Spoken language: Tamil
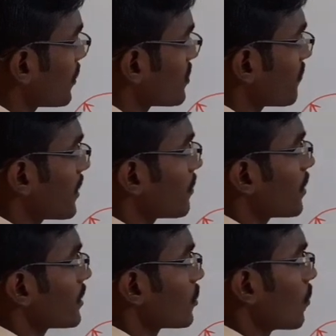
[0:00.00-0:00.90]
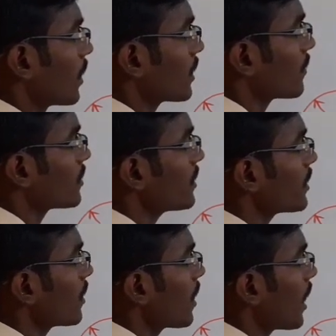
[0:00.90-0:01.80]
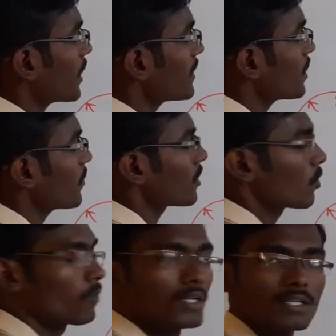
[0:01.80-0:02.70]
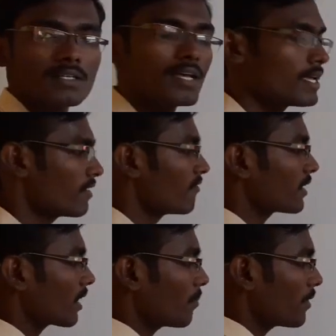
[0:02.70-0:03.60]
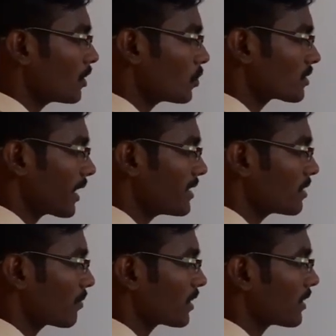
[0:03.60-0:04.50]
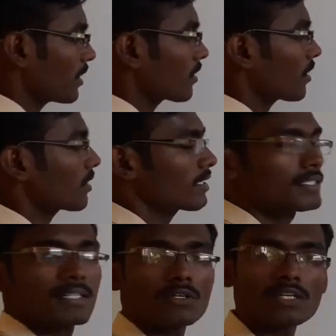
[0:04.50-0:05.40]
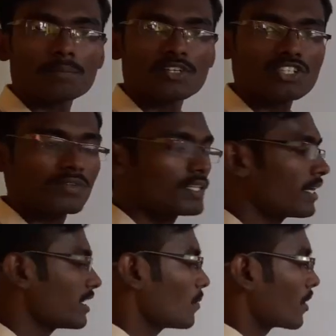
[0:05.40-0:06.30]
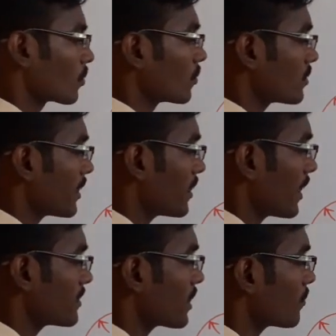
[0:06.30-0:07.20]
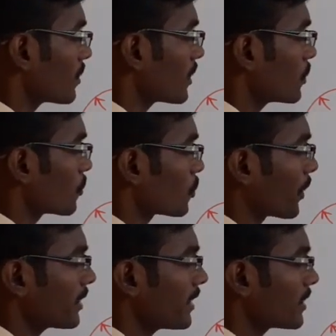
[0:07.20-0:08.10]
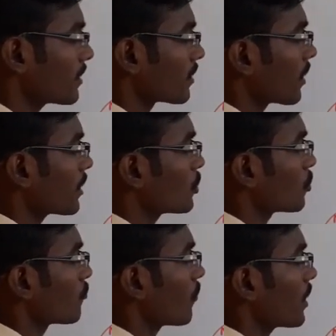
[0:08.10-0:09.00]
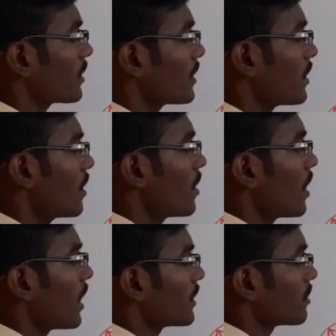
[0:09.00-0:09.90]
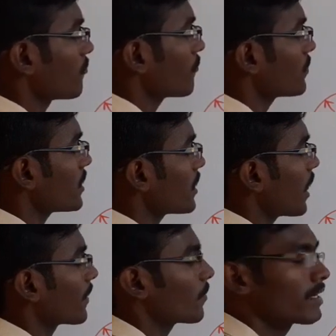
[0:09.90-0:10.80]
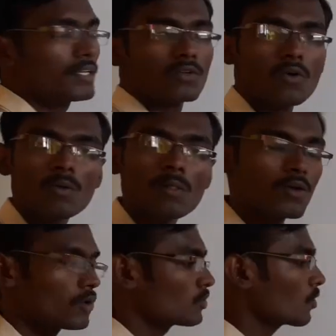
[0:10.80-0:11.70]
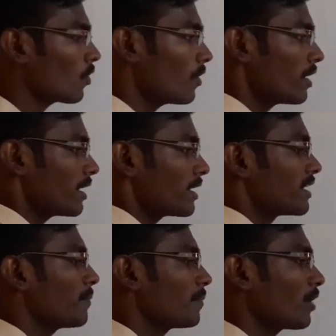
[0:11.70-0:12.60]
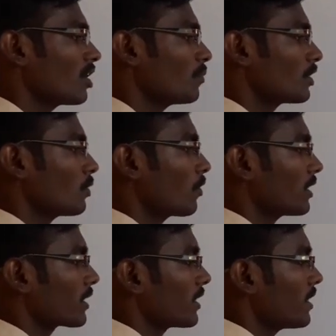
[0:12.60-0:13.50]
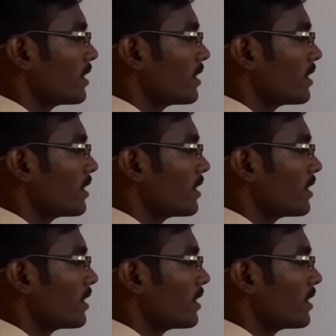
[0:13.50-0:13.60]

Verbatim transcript: ப்ரெஷர் வேறு மாதிரி இருக்கும் அதாவது அதிகமாக இருக்கும் உங்களுக்கு வென் கம்பேர் டு சைட்ஸை பார்த்தீங்கன்னா கார்னர்ஸில் இருக்க ப்ரெஷர் வந்து அதிகமாக இருக்கும் எக்ஸாம்பிளுக்கு இது ஒரு டுவெண்ட்டி இருக்குன்னா இது ஒரு ஃபார்ட்டி அல்லது ஃபிஃப்டி அந்த மாதிரி இருக்கும் ஸோ இப்படி பார்க்கும்போது உங்களுக்கு